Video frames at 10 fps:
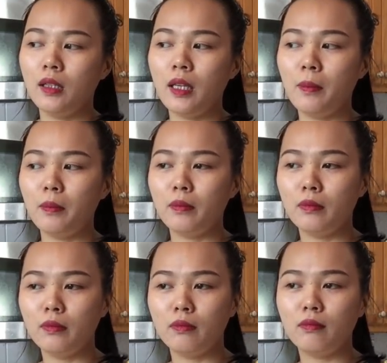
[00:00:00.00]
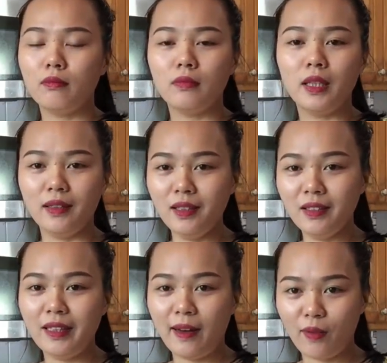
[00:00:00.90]
tìm những
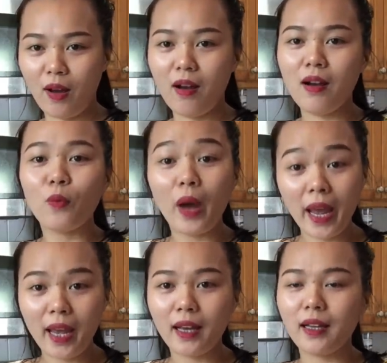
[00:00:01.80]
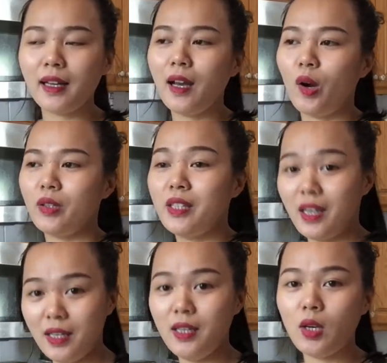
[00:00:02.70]
người nào đó quen á, cái họ
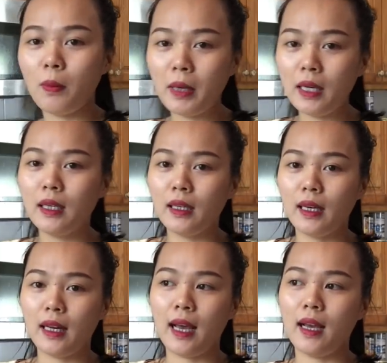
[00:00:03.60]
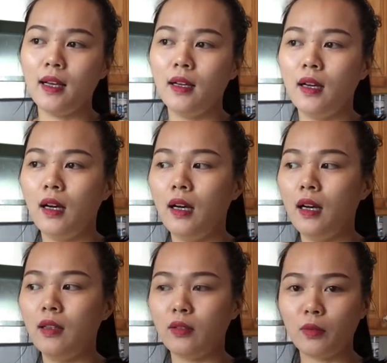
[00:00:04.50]
chỉ cho Minh là
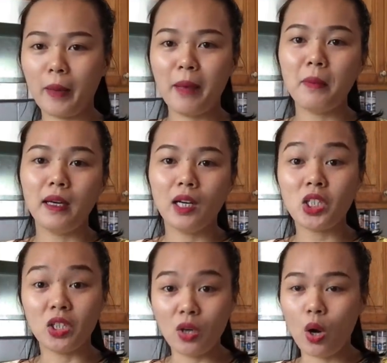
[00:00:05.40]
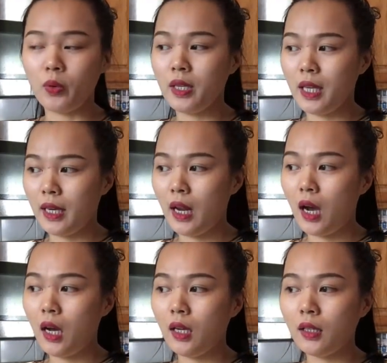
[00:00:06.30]
con bé Minh nó sửa đồ như vậy
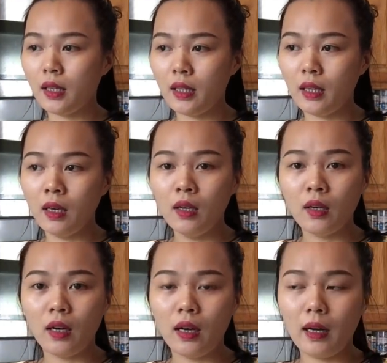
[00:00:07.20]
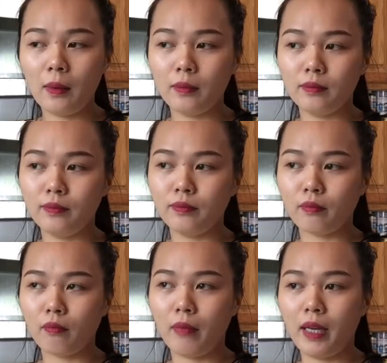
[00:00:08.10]
đó, thì
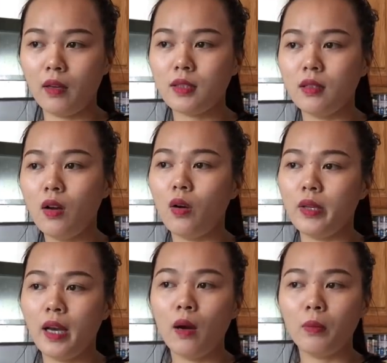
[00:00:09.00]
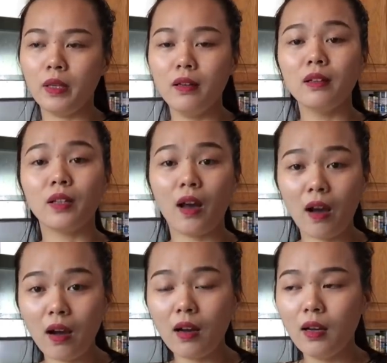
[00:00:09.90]
mày có sửa đồ gì không thì đưa cho
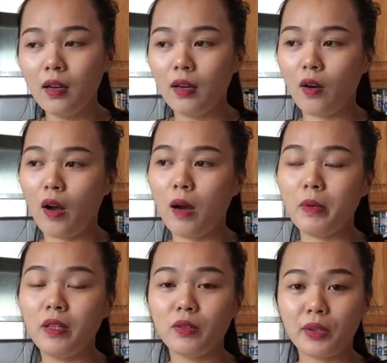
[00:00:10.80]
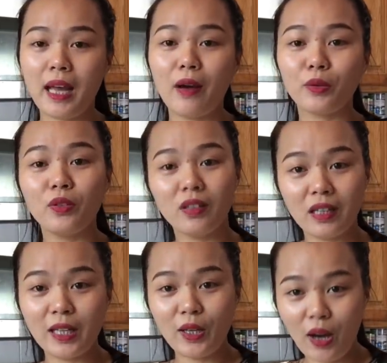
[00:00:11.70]
nó, còn không mày đưa cho tao, tao đưa
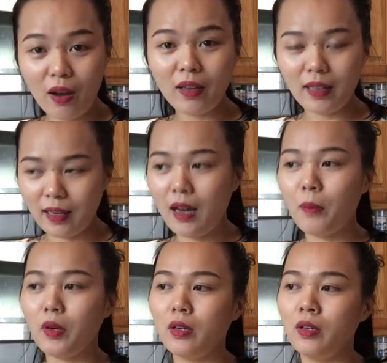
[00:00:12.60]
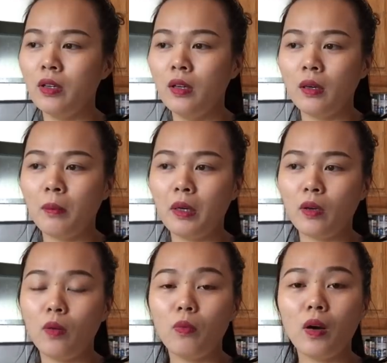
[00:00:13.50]
lại cho nó. Vậy đó mọi người,
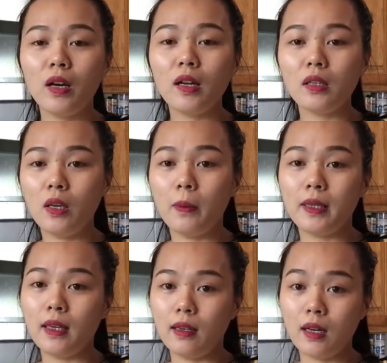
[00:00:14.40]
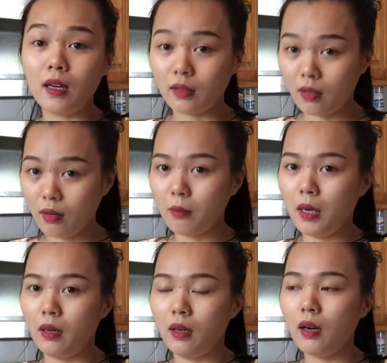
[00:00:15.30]
mình cũng có rất nhiều bà chị rất là thương
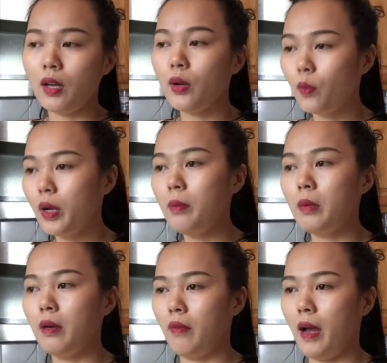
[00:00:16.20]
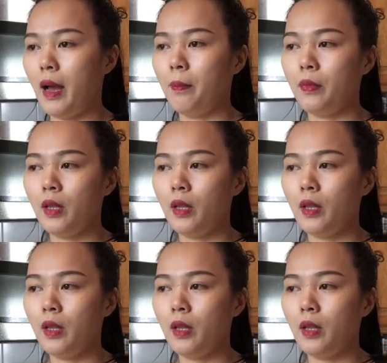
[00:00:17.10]
mình, rất là yêu quý mình và